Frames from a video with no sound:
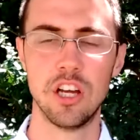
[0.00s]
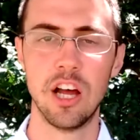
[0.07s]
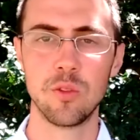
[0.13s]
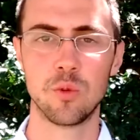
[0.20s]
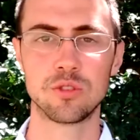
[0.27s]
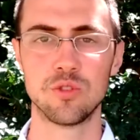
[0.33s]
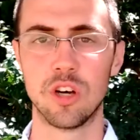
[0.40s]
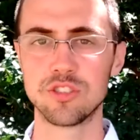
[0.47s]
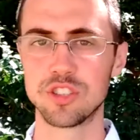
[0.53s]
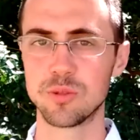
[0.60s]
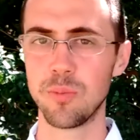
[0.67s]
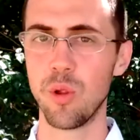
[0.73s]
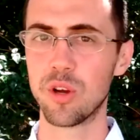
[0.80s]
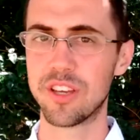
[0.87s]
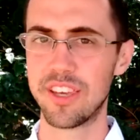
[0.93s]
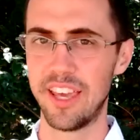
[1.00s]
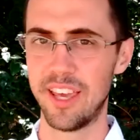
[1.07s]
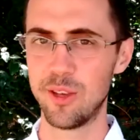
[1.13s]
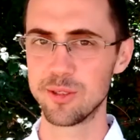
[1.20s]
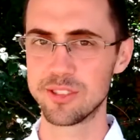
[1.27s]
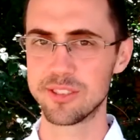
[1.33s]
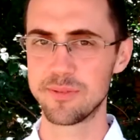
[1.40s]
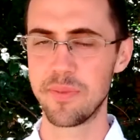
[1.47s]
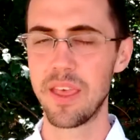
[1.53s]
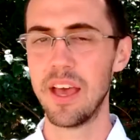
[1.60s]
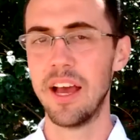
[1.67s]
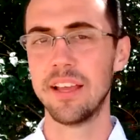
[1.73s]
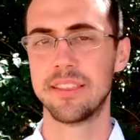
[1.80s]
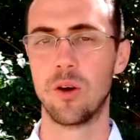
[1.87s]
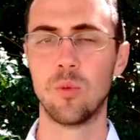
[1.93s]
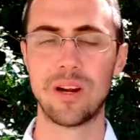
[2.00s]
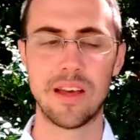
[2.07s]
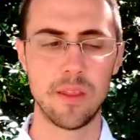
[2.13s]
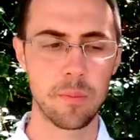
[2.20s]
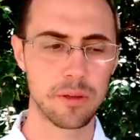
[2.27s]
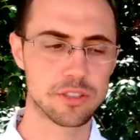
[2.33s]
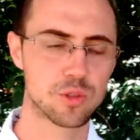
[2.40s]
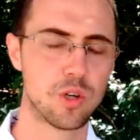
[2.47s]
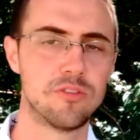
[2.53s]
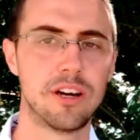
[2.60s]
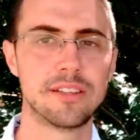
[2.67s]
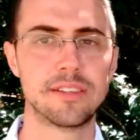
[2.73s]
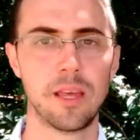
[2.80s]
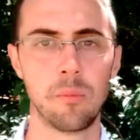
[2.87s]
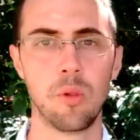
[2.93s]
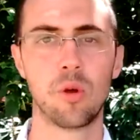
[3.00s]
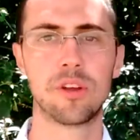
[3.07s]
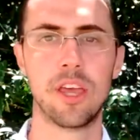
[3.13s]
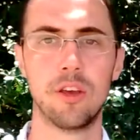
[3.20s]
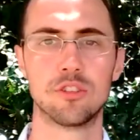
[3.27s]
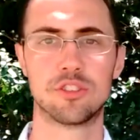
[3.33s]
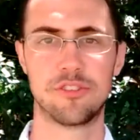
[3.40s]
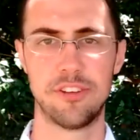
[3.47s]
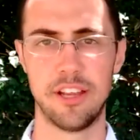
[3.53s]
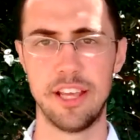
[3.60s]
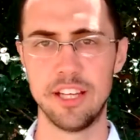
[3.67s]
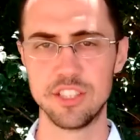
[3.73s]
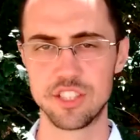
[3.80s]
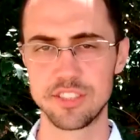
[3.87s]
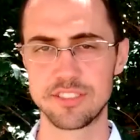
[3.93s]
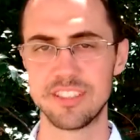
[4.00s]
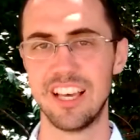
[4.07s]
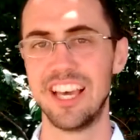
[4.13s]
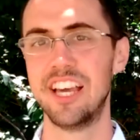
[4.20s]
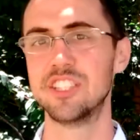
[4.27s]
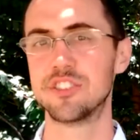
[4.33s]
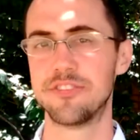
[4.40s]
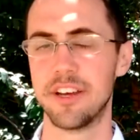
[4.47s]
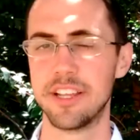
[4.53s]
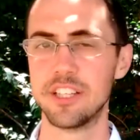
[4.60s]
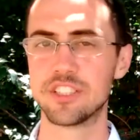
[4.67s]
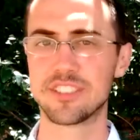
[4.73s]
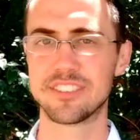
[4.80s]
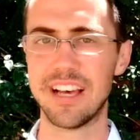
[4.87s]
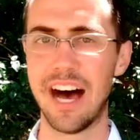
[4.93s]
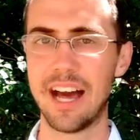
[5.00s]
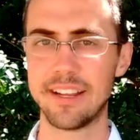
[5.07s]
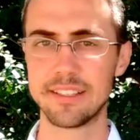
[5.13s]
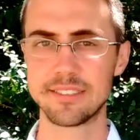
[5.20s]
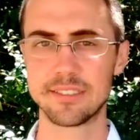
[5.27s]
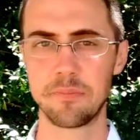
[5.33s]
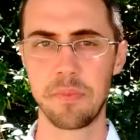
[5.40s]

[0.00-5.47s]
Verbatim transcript: dos nossos bloqueios. Então, cada pessoa vai ter bloqueios diferentes em diferentes áreas.